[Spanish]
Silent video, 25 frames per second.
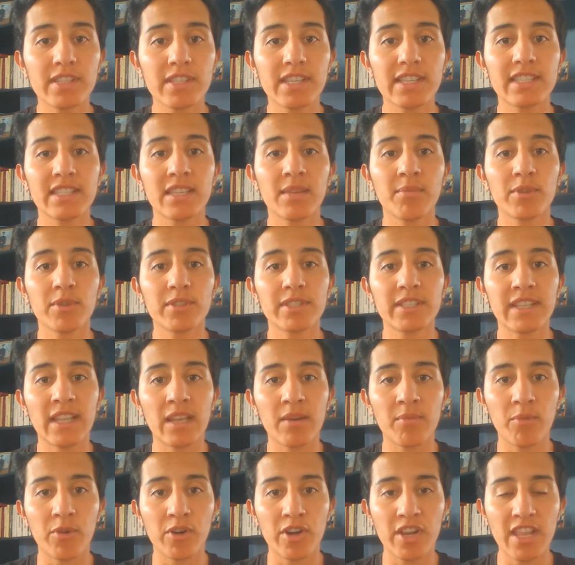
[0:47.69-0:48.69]
y estemos en
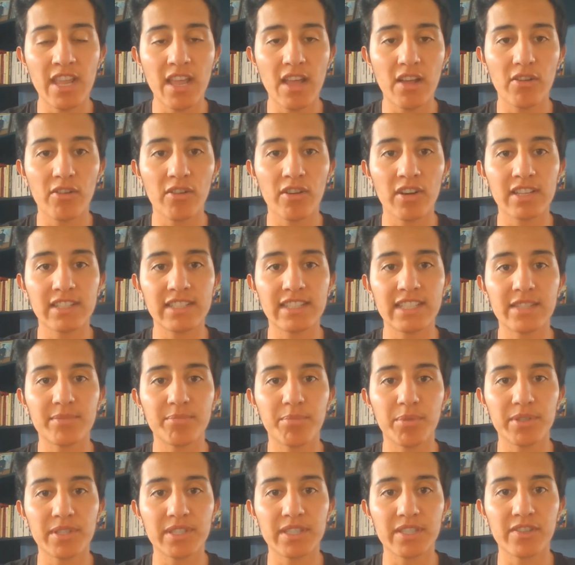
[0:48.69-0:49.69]
armonía con las
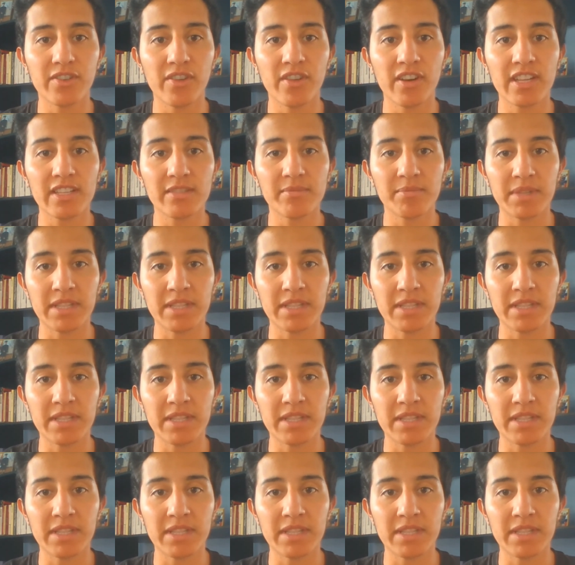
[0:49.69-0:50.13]
disposiciones